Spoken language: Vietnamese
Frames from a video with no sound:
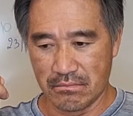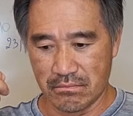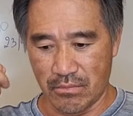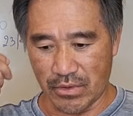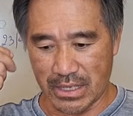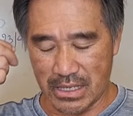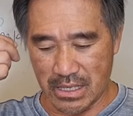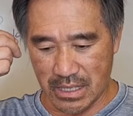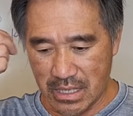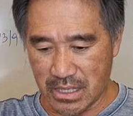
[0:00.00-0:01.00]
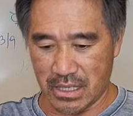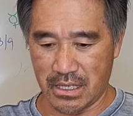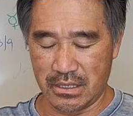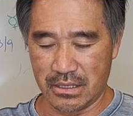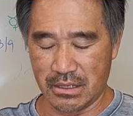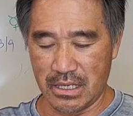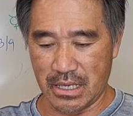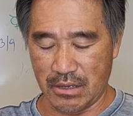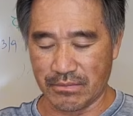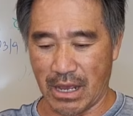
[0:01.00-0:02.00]
một cái ý nghĩa ý
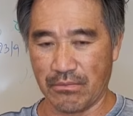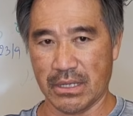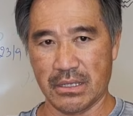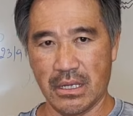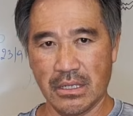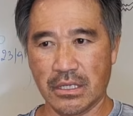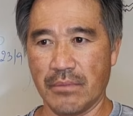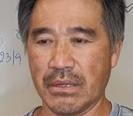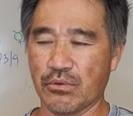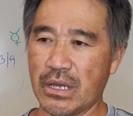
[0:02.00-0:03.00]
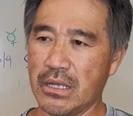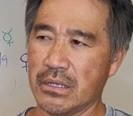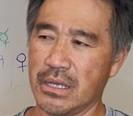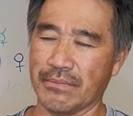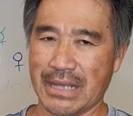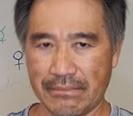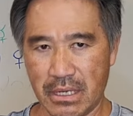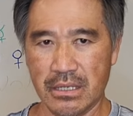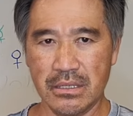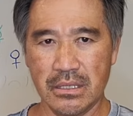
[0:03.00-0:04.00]
nghĩa trong đầu mình cho mình cái niềm cảm
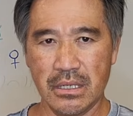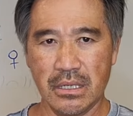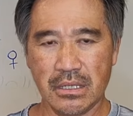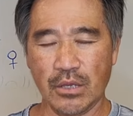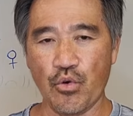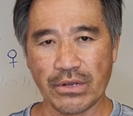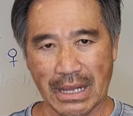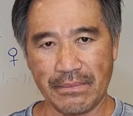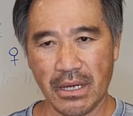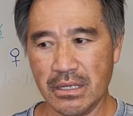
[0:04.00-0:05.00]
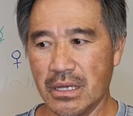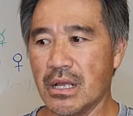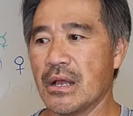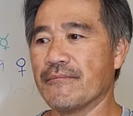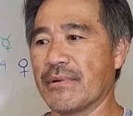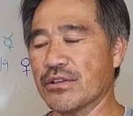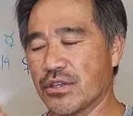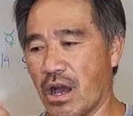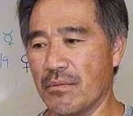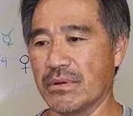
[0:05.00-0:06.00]
hứng cái nguồn cảm hứng mà nó
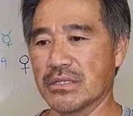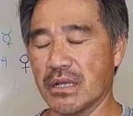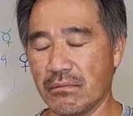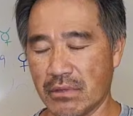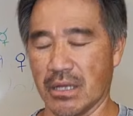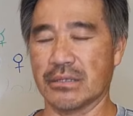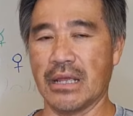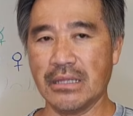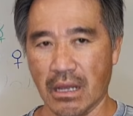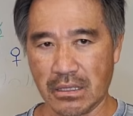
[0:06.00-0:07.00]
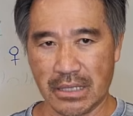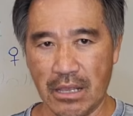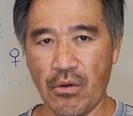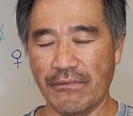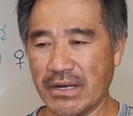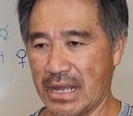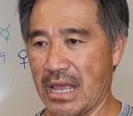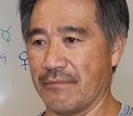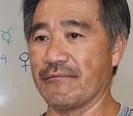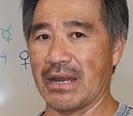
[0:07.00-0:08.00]
cho mình sức lực để thực tế hóa vấn
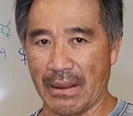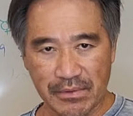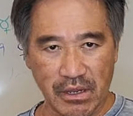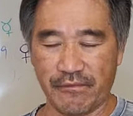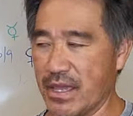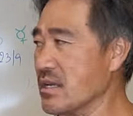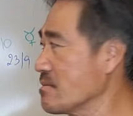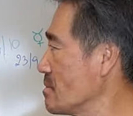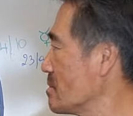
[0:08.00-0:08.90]
đề và làm được việc